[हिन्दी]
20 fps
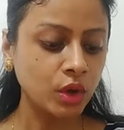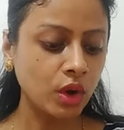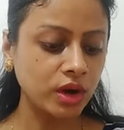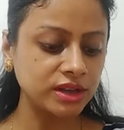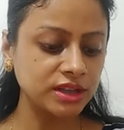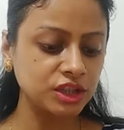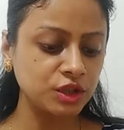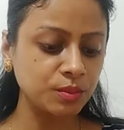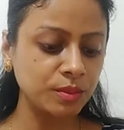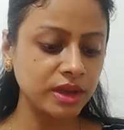
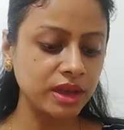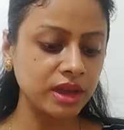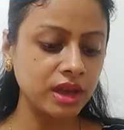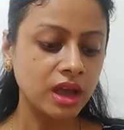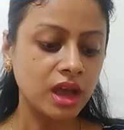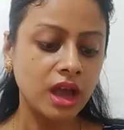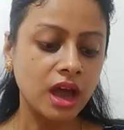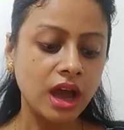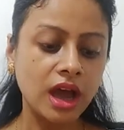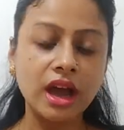और
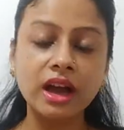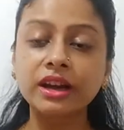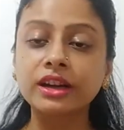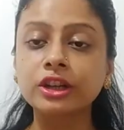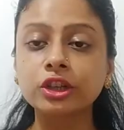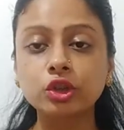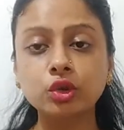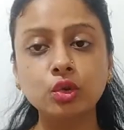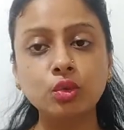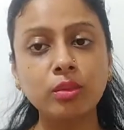इसमें
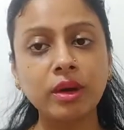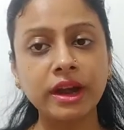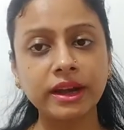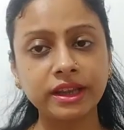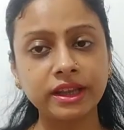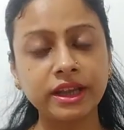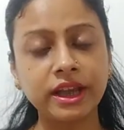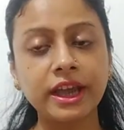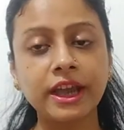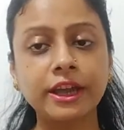भित
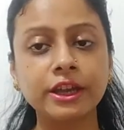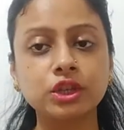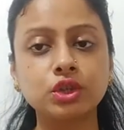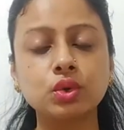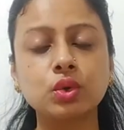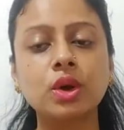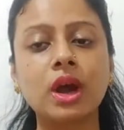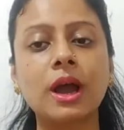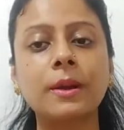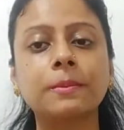कुमारी है
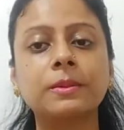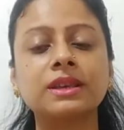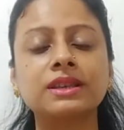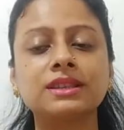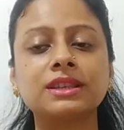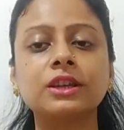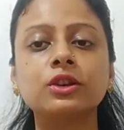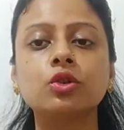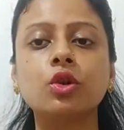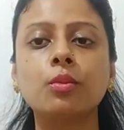जो आपकी
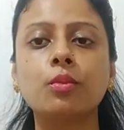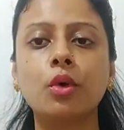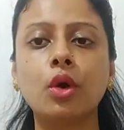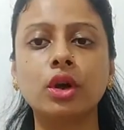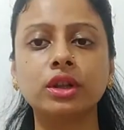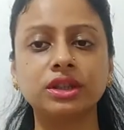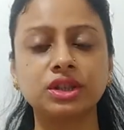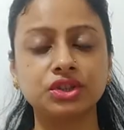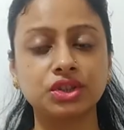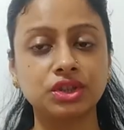स्किन को
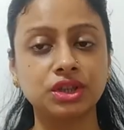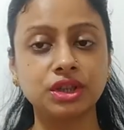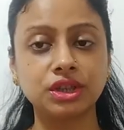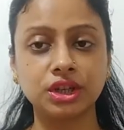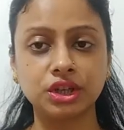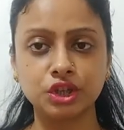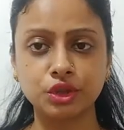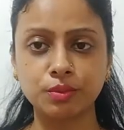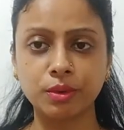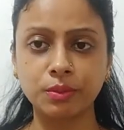बहुत अच्छे से
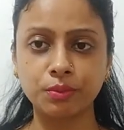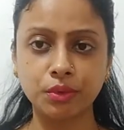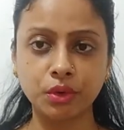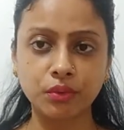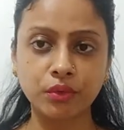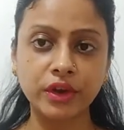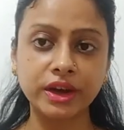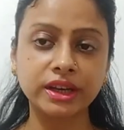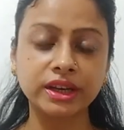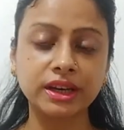नरिशमेंट
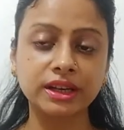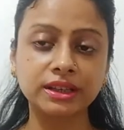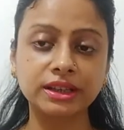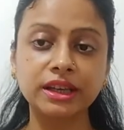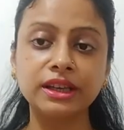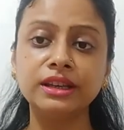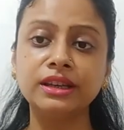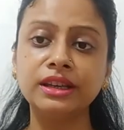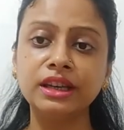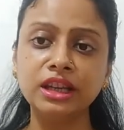प्रोवाइड
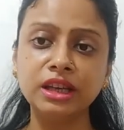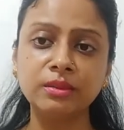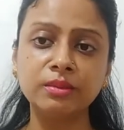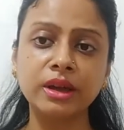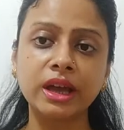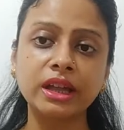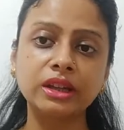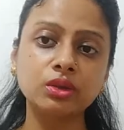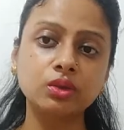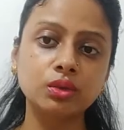करते हैं
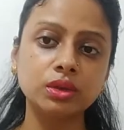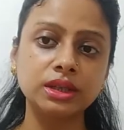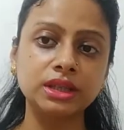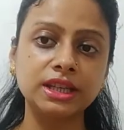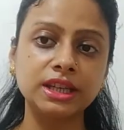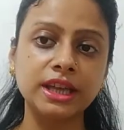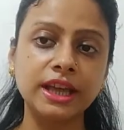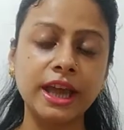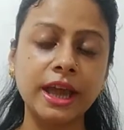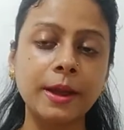नीम है
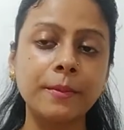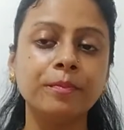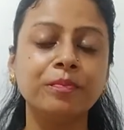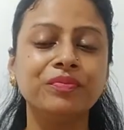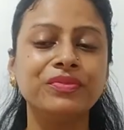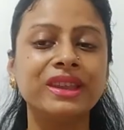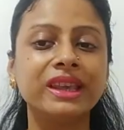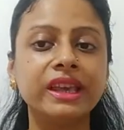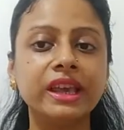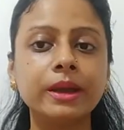तुलसी है
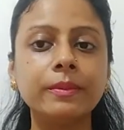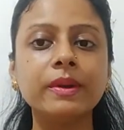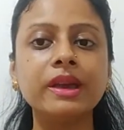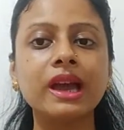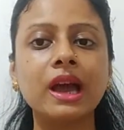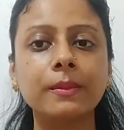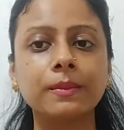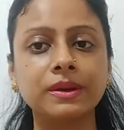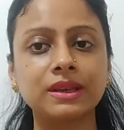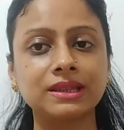ये
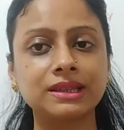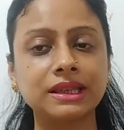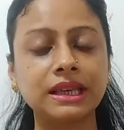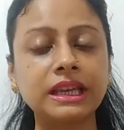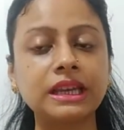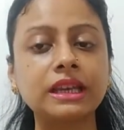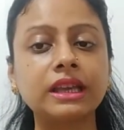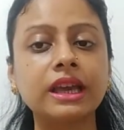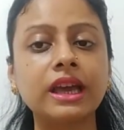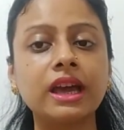भी आपकी
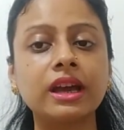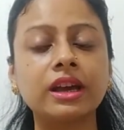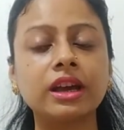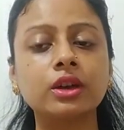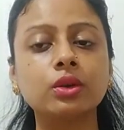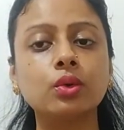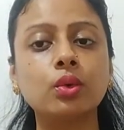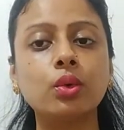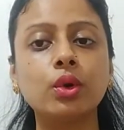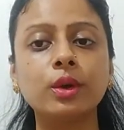स्किन के
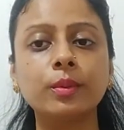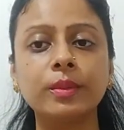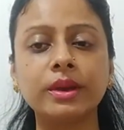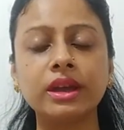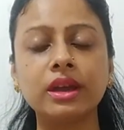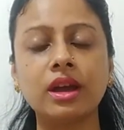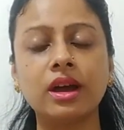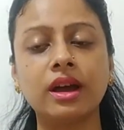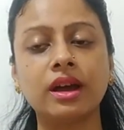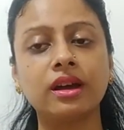अगर कोई
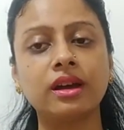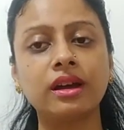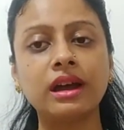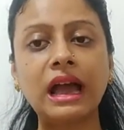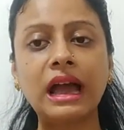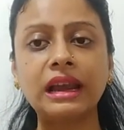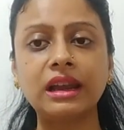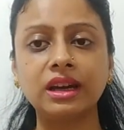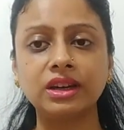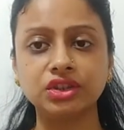भी
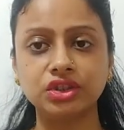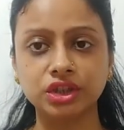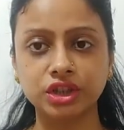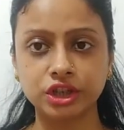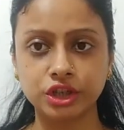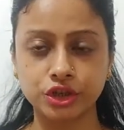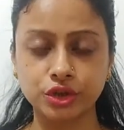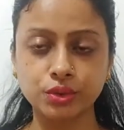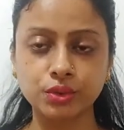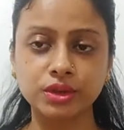
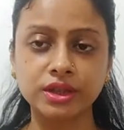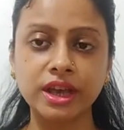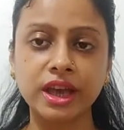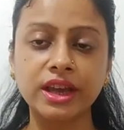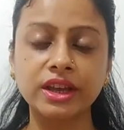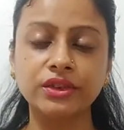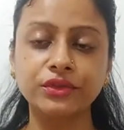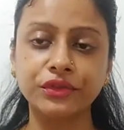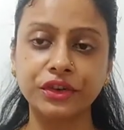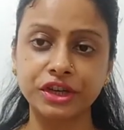एलर्जिक इश्यूज
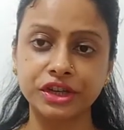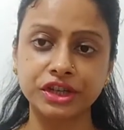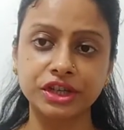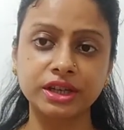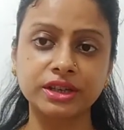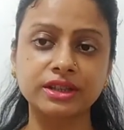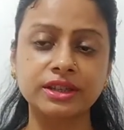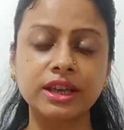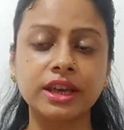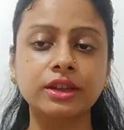है
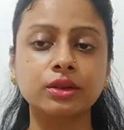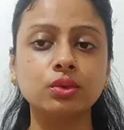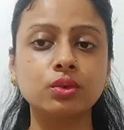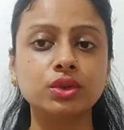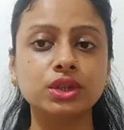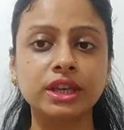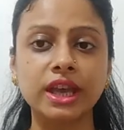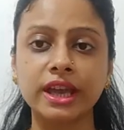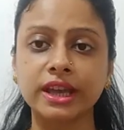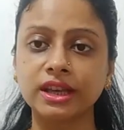इन्फेक्शन है तो
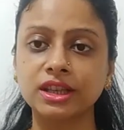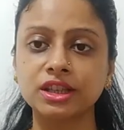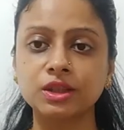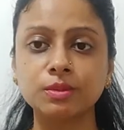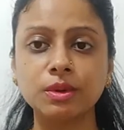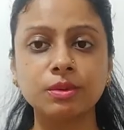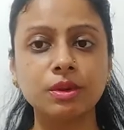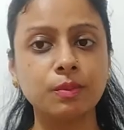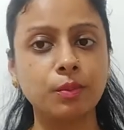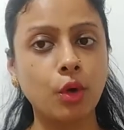उसके
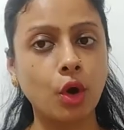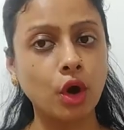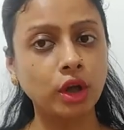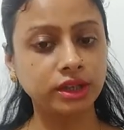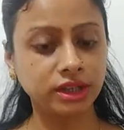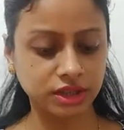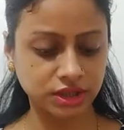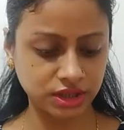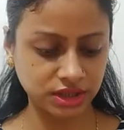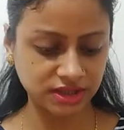अगेंस्ट में भी
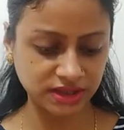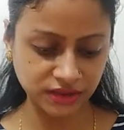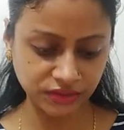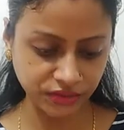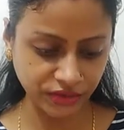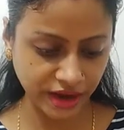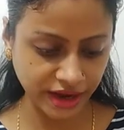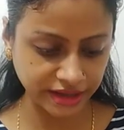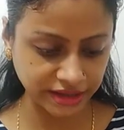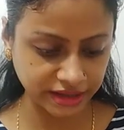बहुत अच्छे से
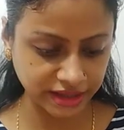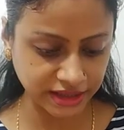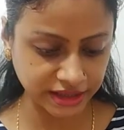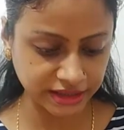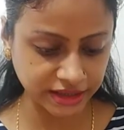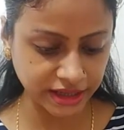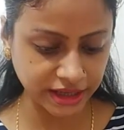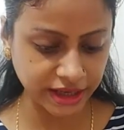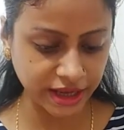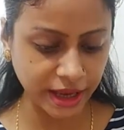फाइट
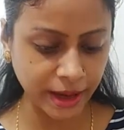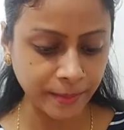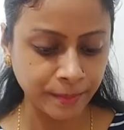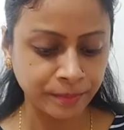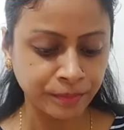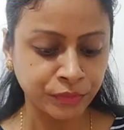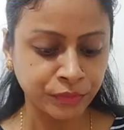करते हैं